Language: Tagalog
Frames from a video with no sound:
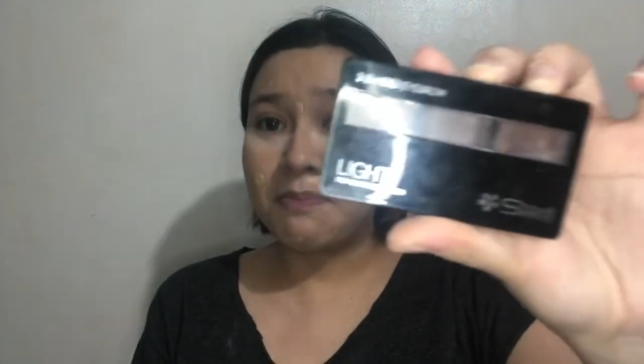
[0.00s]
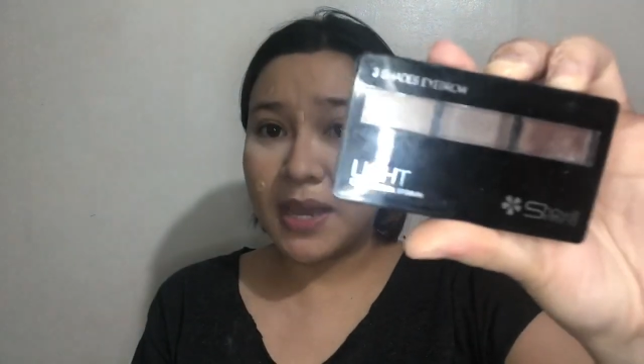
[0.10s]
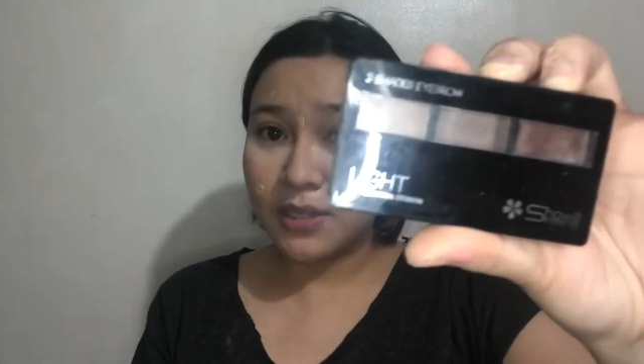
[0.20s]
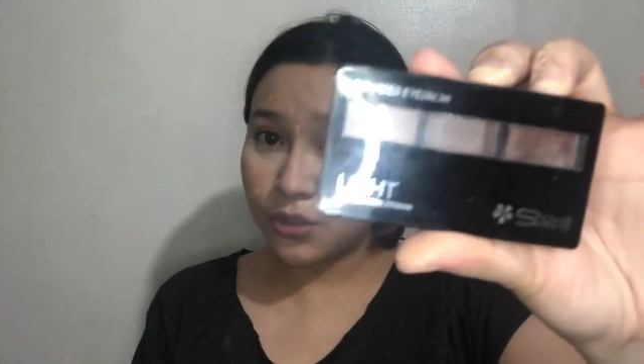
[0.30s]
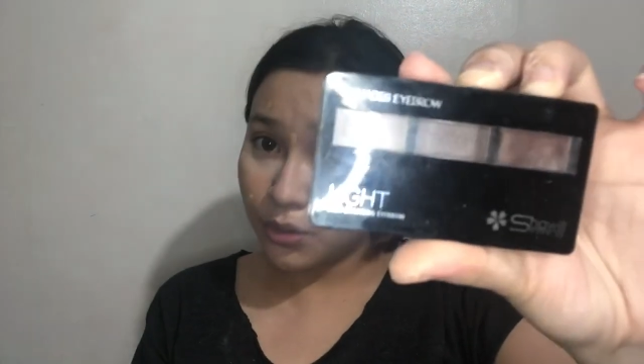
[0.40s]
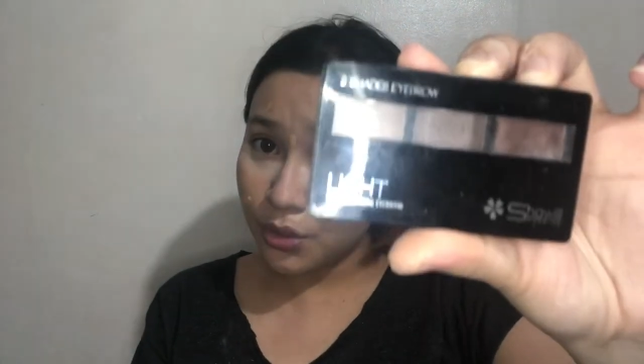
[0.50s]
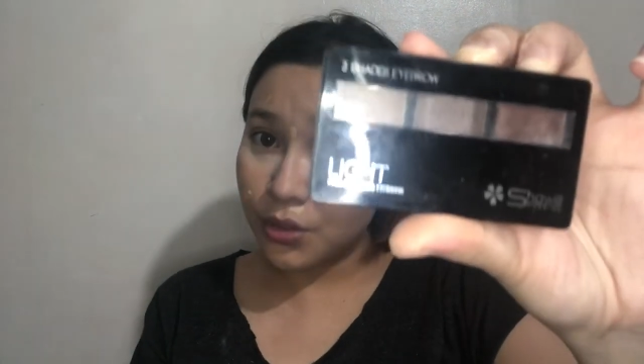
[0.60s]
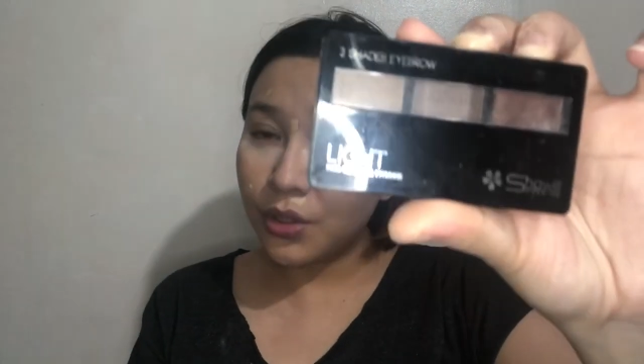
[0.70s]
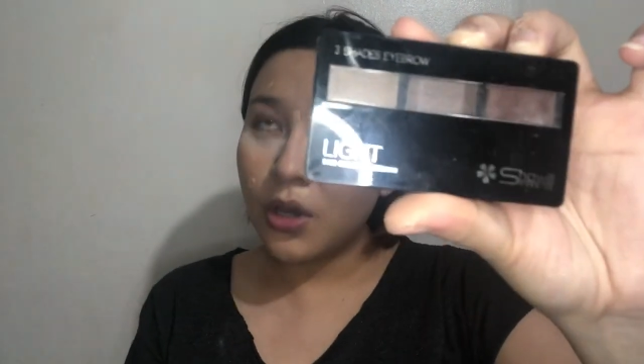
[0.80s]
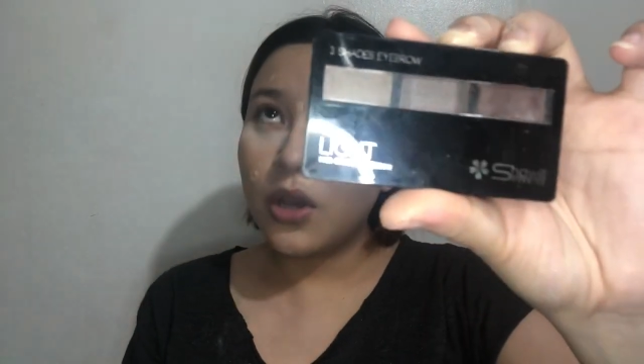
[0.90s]

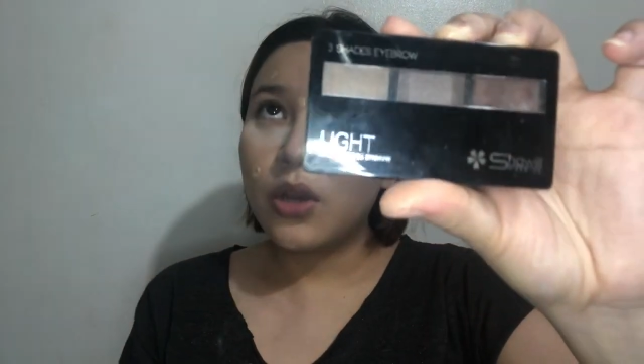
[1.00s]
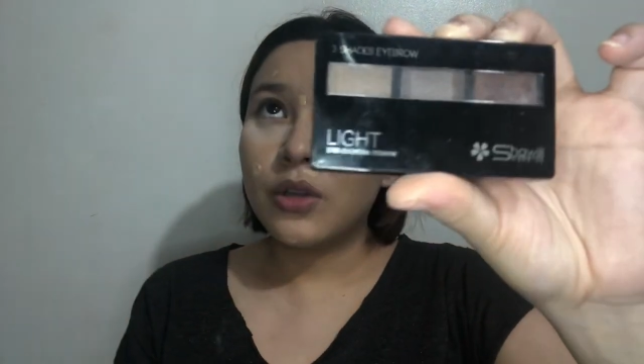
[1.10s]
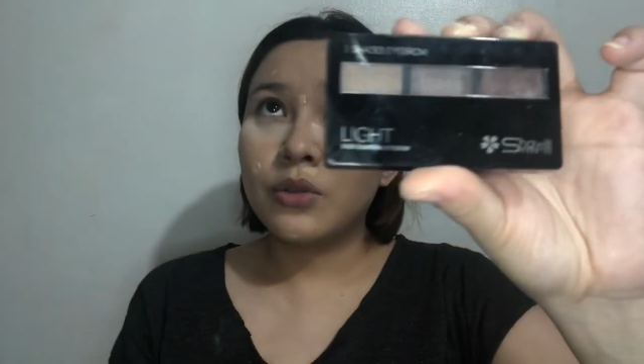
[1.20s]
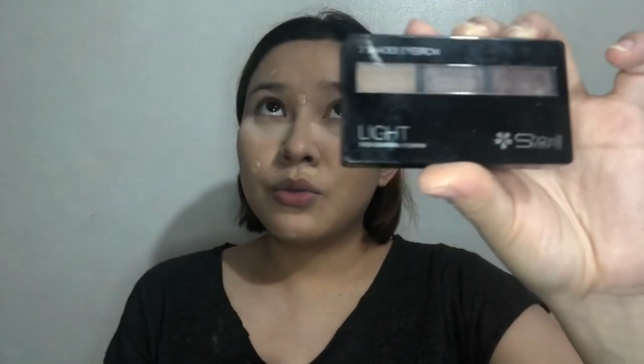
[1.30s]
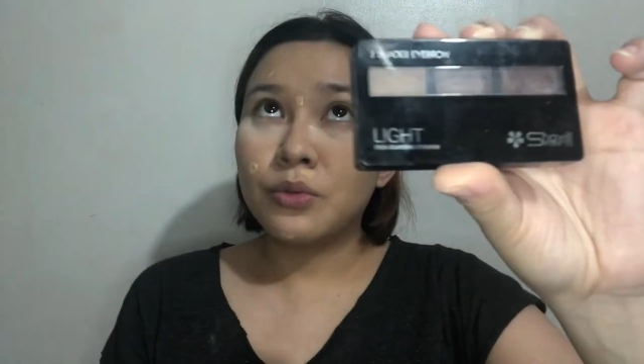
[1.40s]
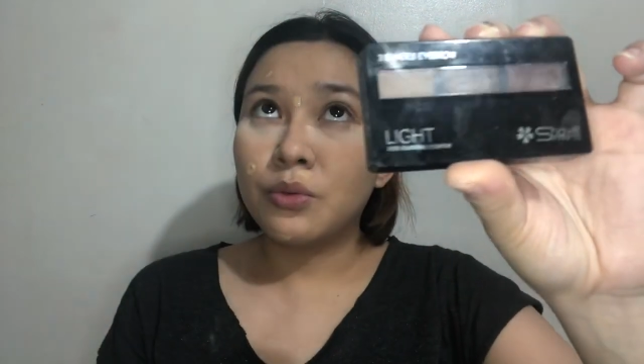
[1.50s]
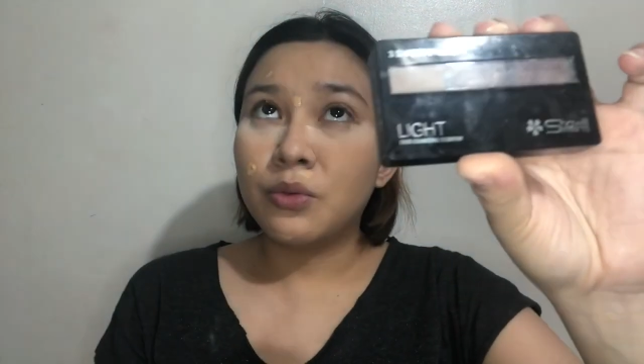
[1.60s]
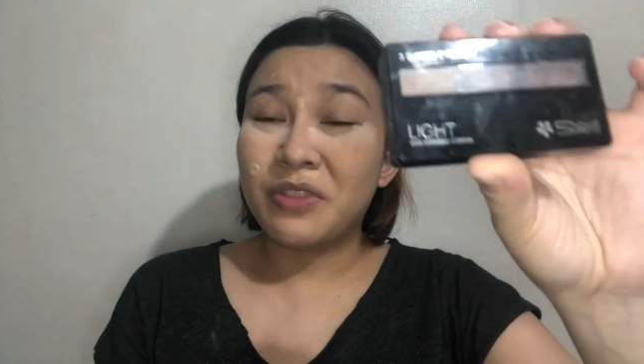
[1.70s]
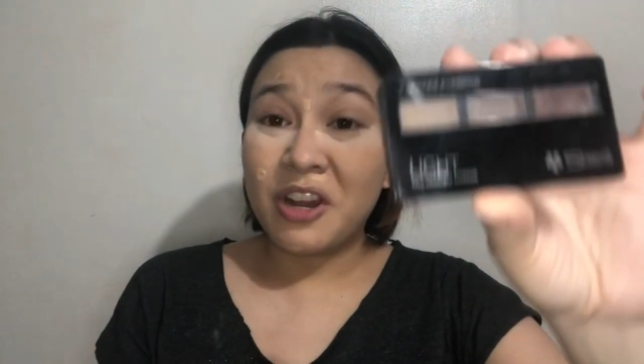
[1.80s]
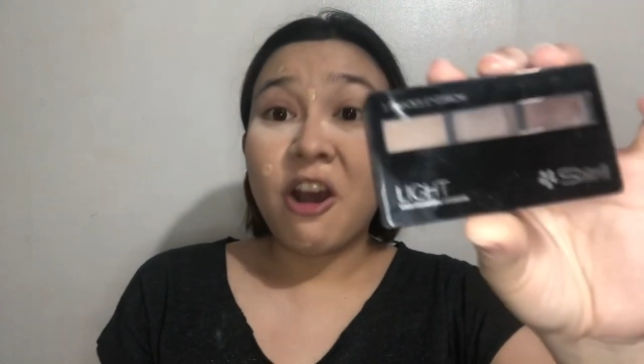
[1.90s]
pesos
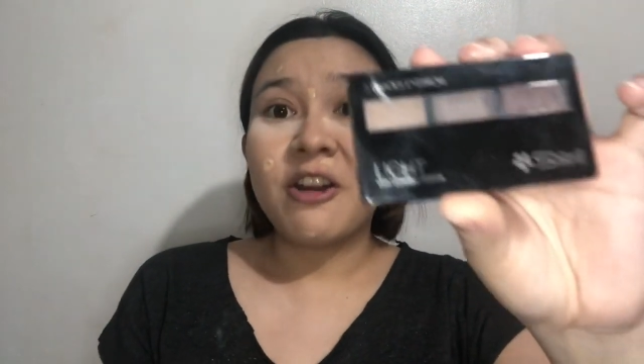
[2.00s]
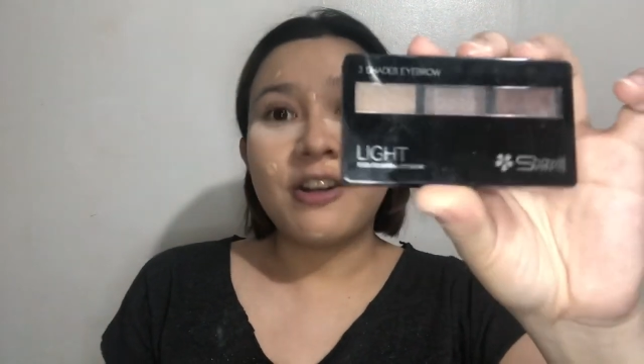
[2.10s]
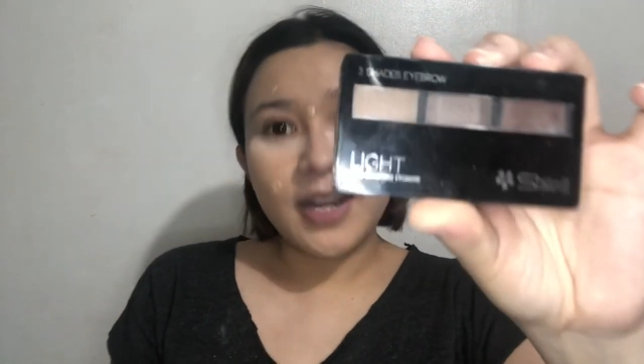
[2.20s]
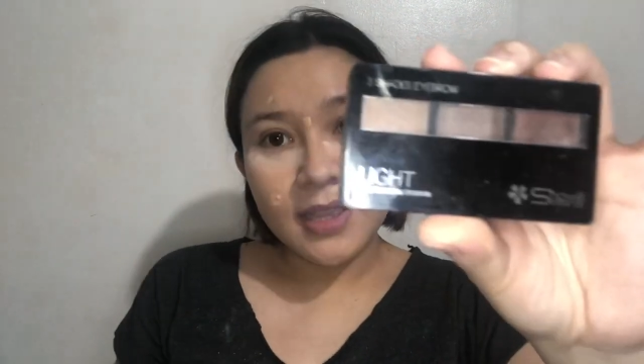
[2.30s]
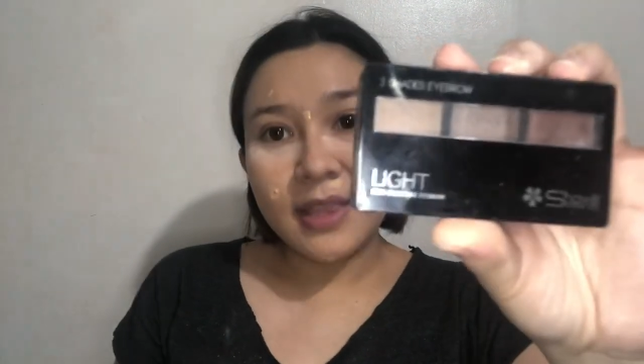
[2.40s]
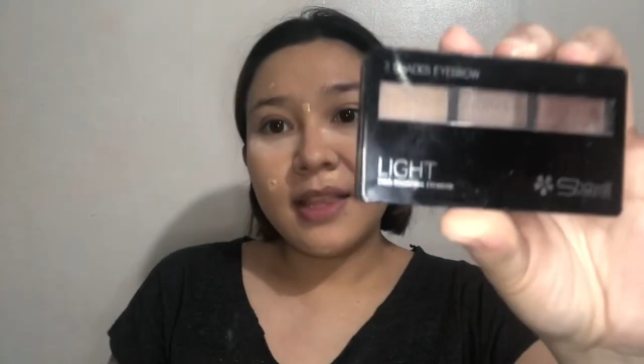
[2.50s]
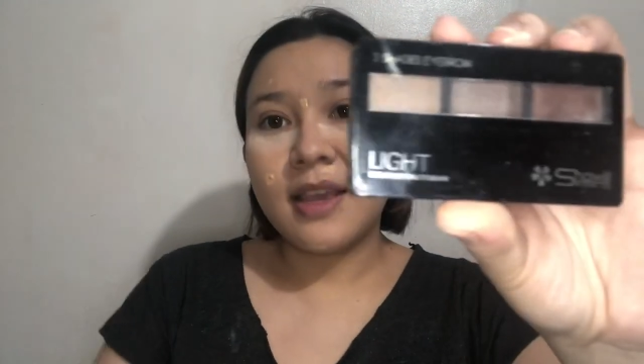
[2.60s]
to 300.